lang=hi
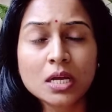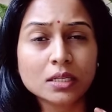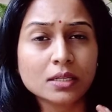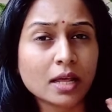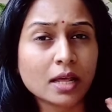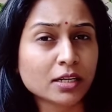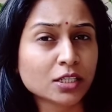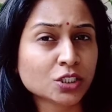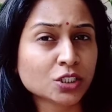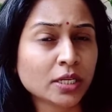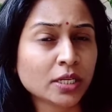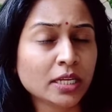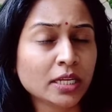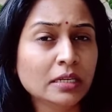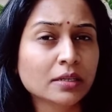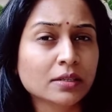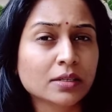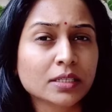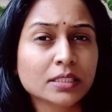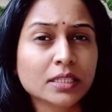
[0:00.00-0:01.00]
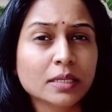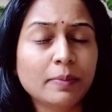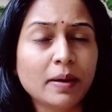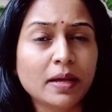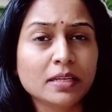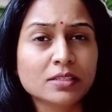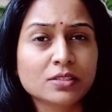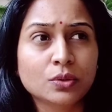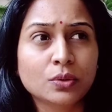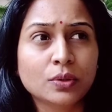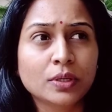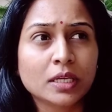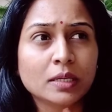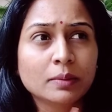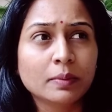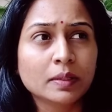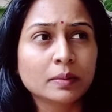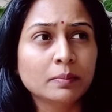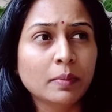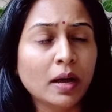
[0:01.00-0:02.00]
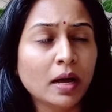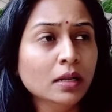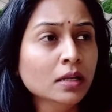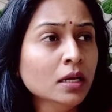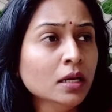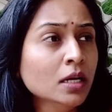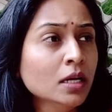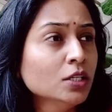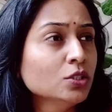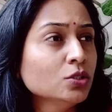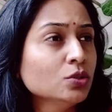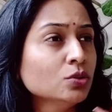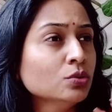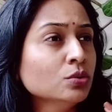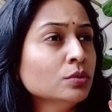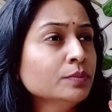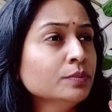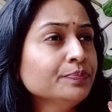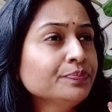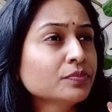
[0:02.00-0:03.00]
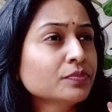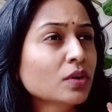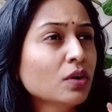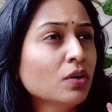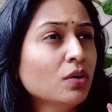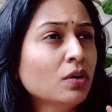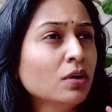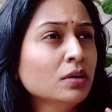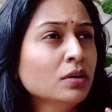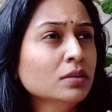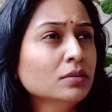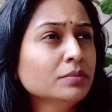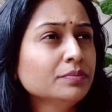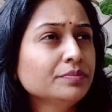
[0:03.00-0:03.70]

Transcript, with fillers: नरिश नहीं लग रहे थे पानी से धोने के बाद बाल तो और